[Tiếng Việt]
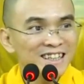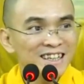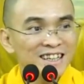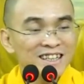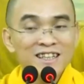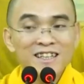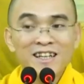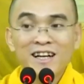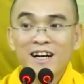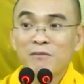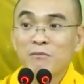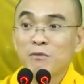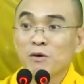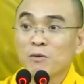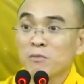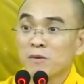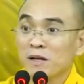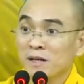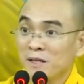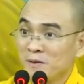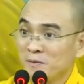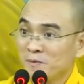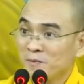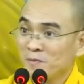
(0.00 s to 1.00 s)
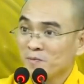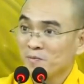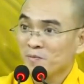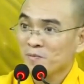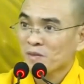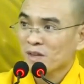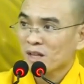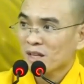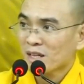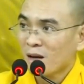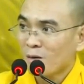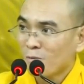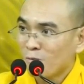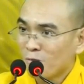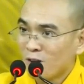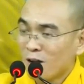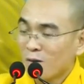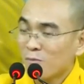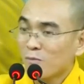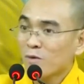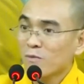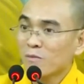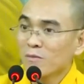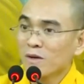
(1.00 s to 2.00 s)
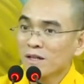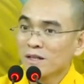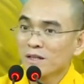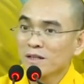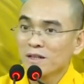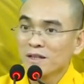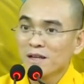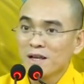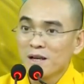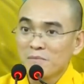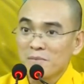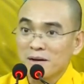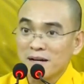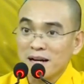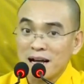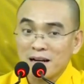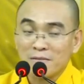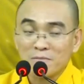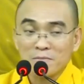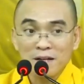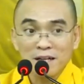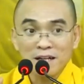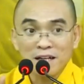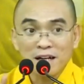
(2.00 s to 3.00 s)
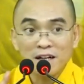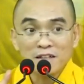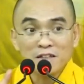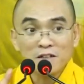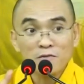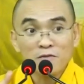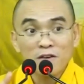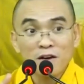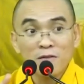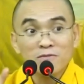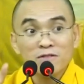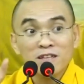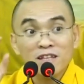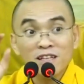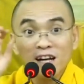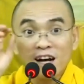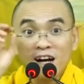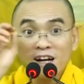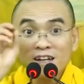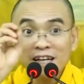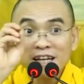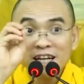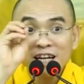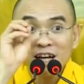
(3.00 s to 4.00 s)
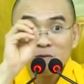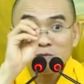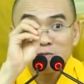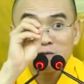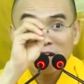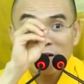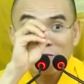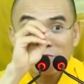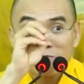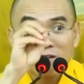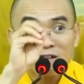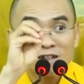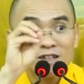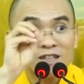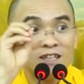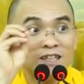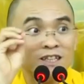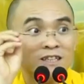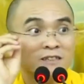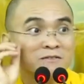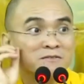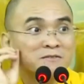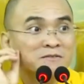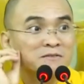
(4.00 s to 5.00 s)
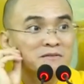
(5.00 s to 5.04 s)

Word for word: thích ở một mình đóng phòng một mình mà đặc biệt ở trong phòng thích ở cái góc góc đó nữa